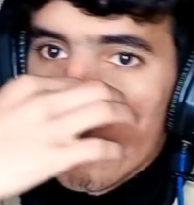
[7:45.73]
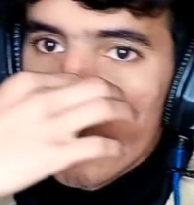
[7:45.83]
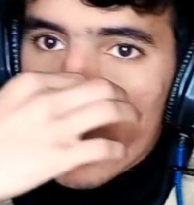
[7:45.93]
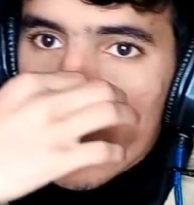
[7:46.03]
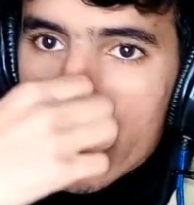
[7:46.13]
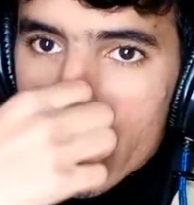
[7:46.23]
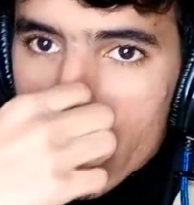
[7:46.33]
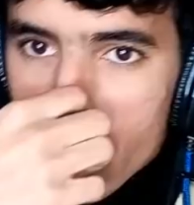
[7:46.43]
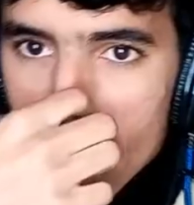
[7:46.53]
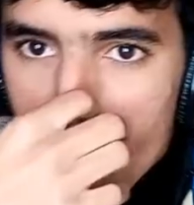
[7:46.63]
ميزين
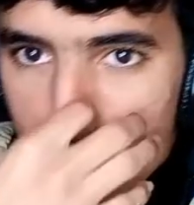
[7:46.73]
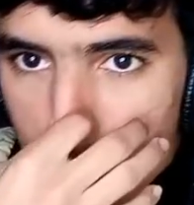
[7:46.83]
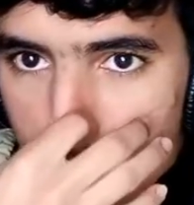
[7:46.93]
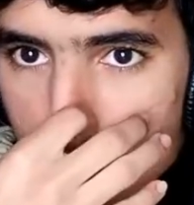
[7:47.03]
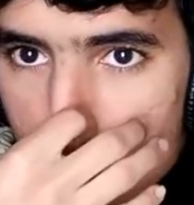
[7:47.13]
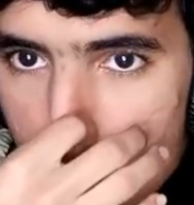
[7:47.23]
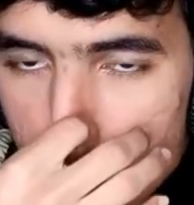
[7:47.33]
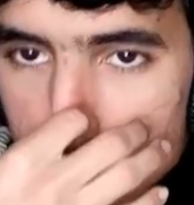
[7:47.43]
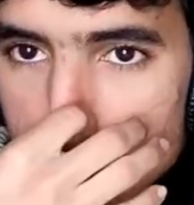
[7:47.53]
نورا